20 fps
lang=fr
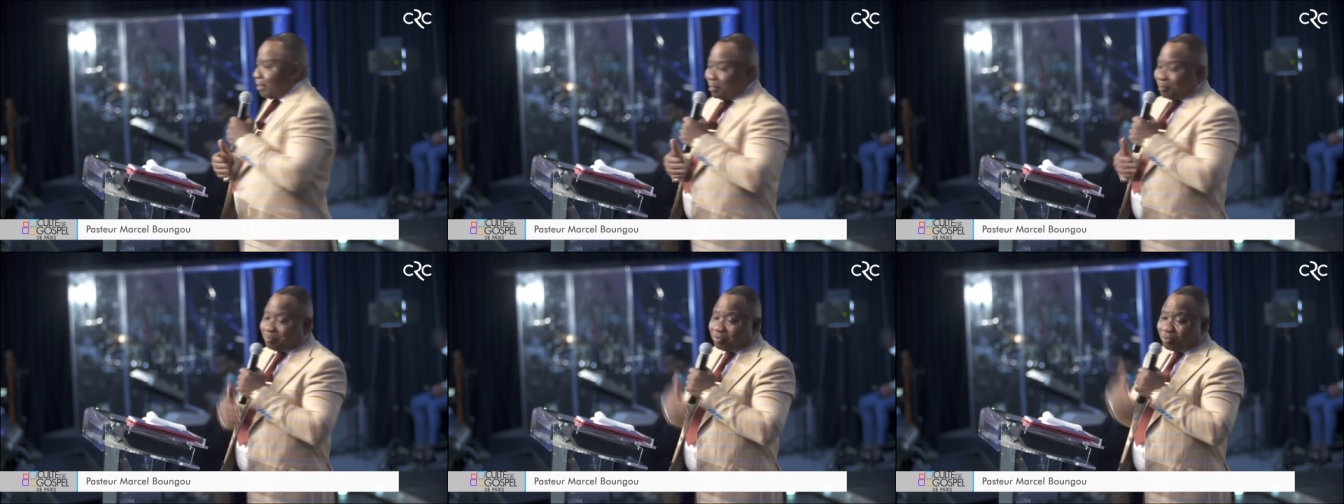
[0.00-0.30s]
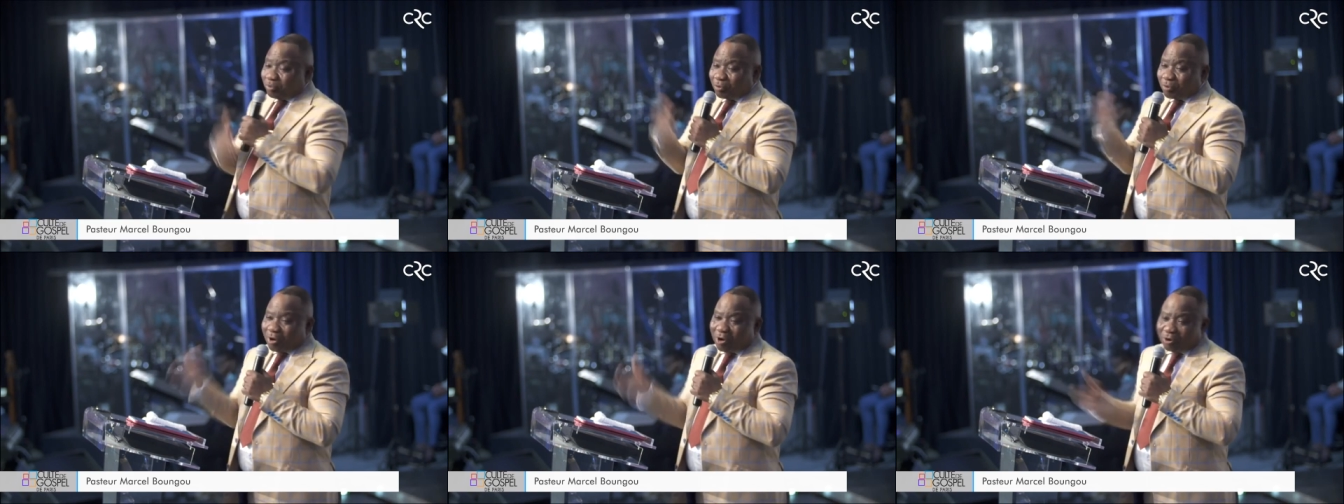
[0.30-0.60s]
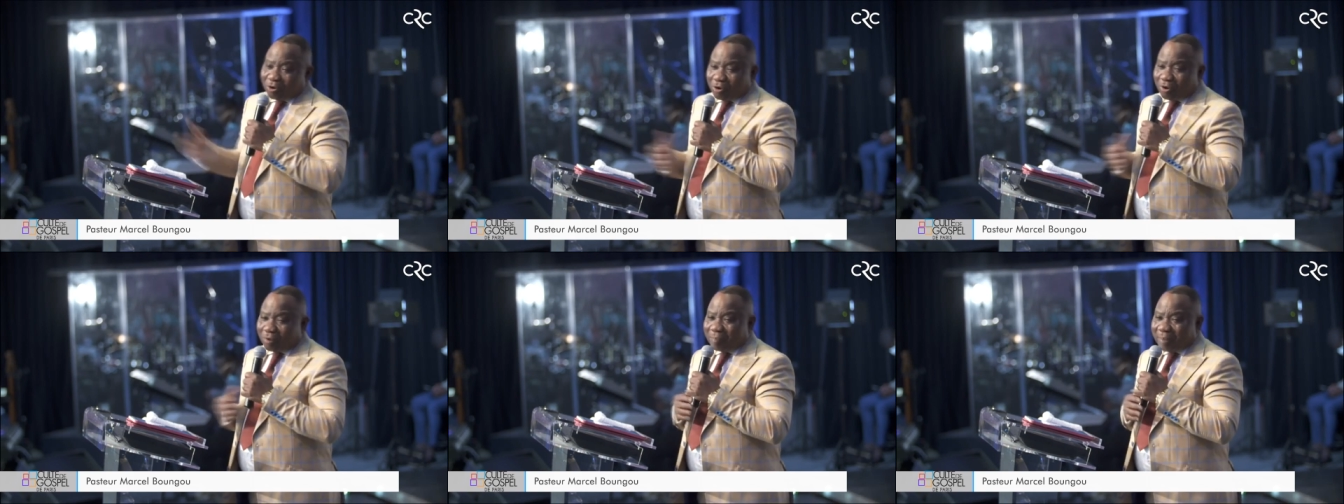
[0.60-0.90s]
et pour
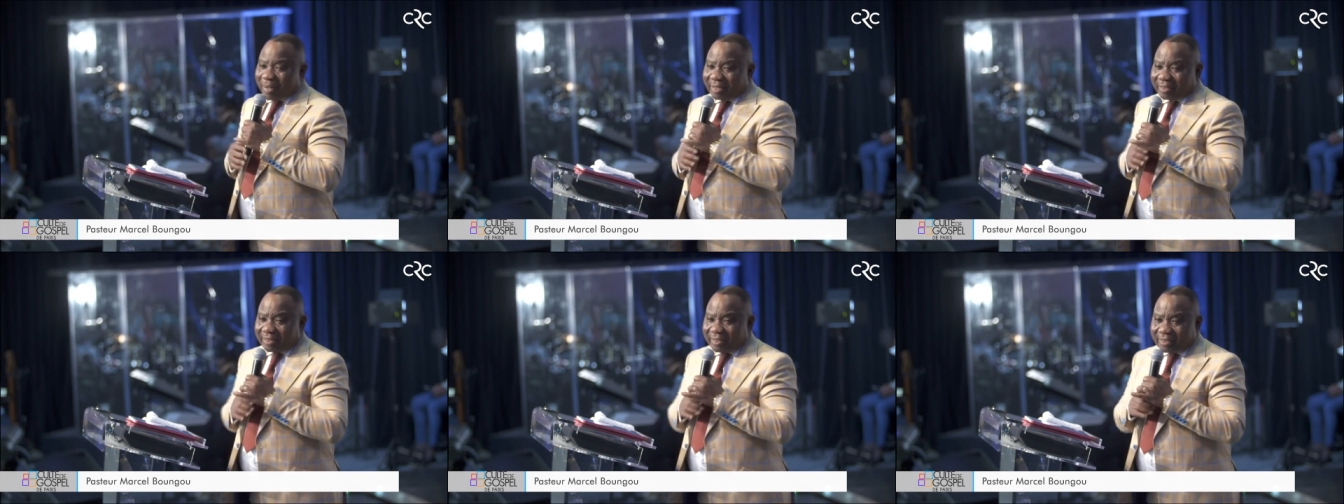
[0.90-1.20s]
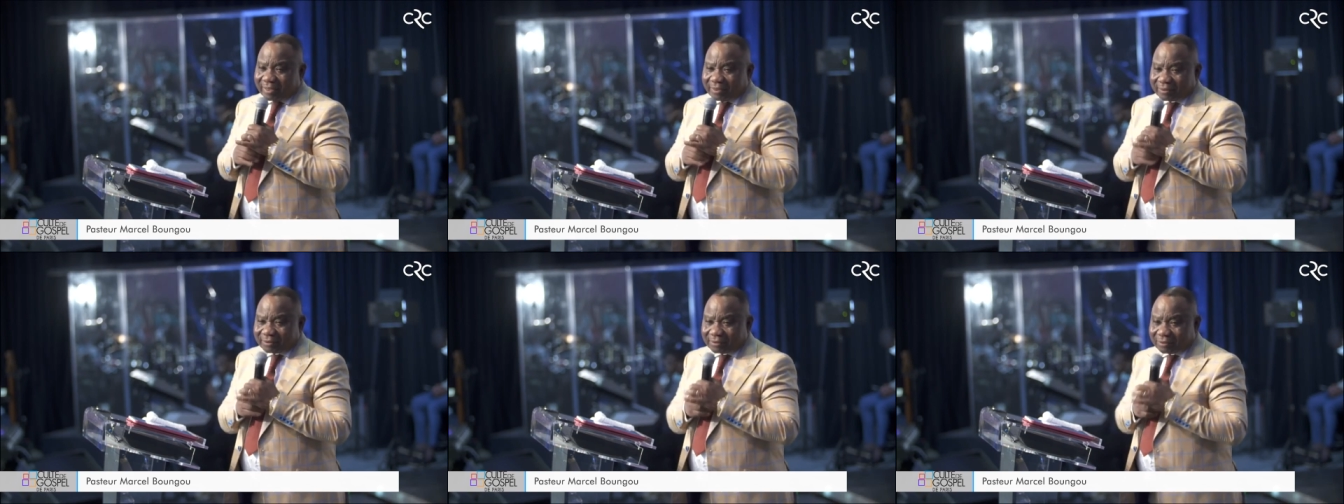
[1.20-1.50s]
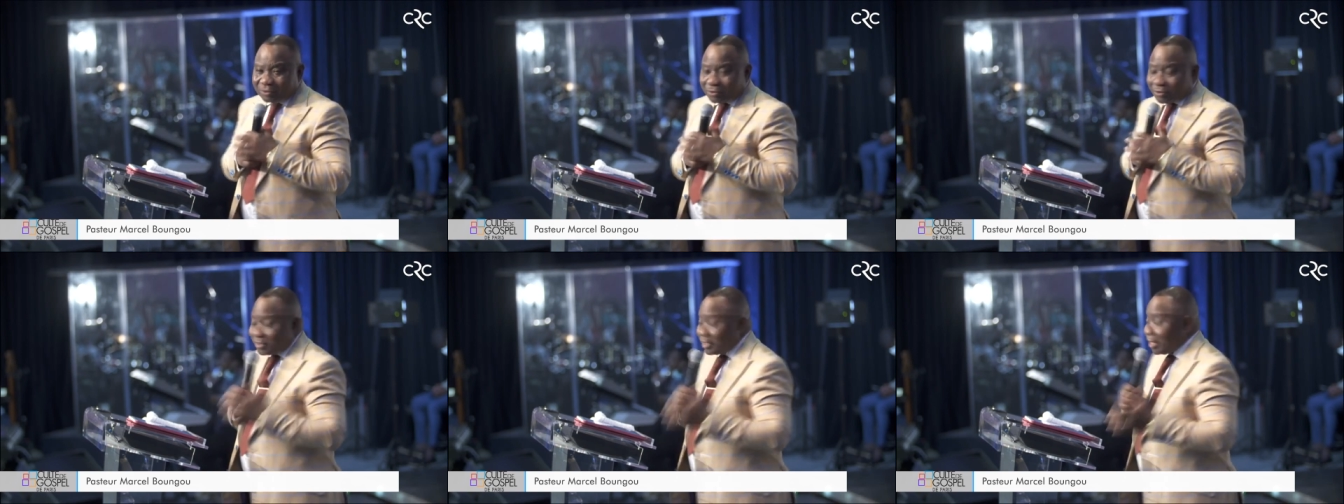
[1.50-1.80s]
encore parler
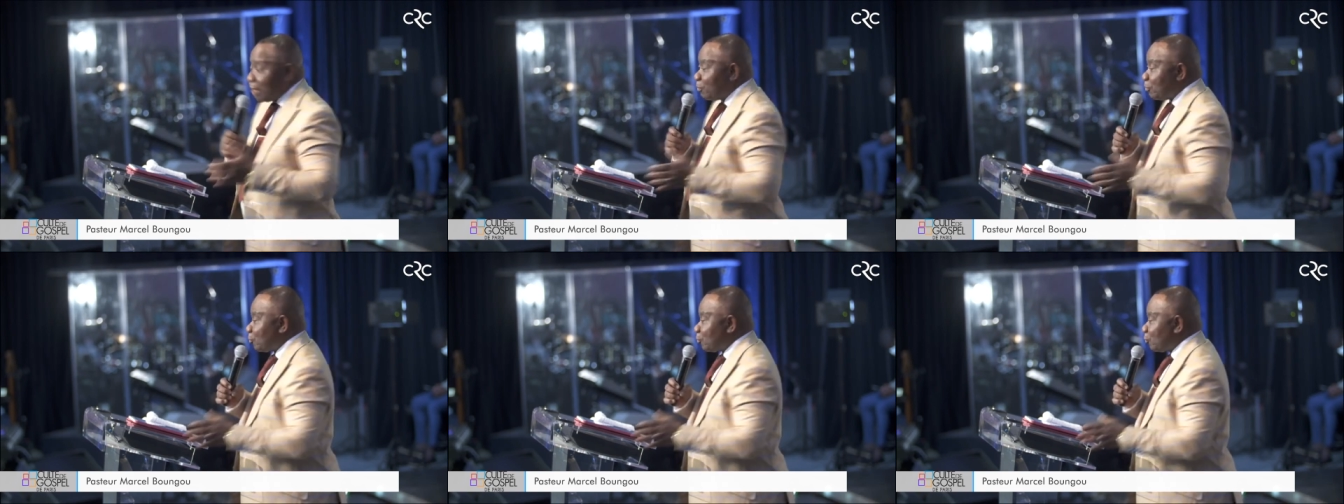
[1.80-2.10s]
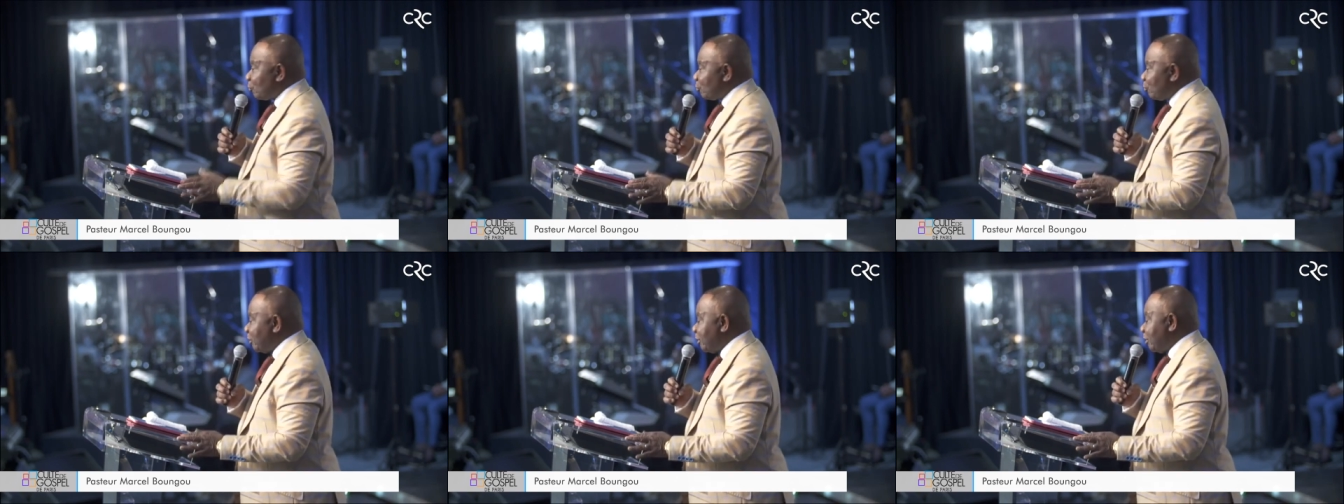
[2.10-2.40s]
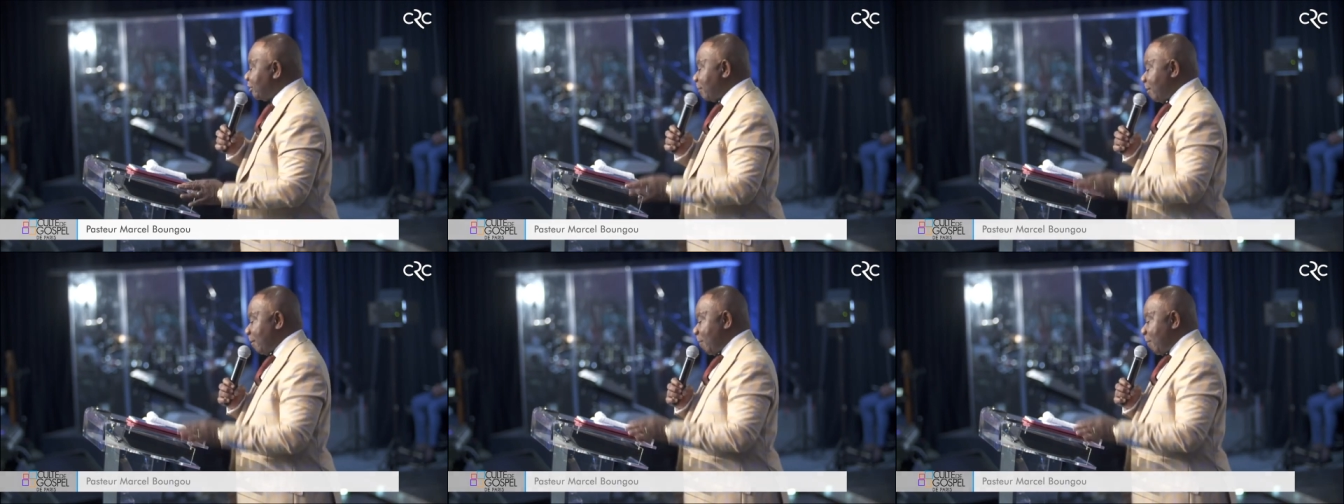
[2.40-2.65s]
de ça aujourd'hui.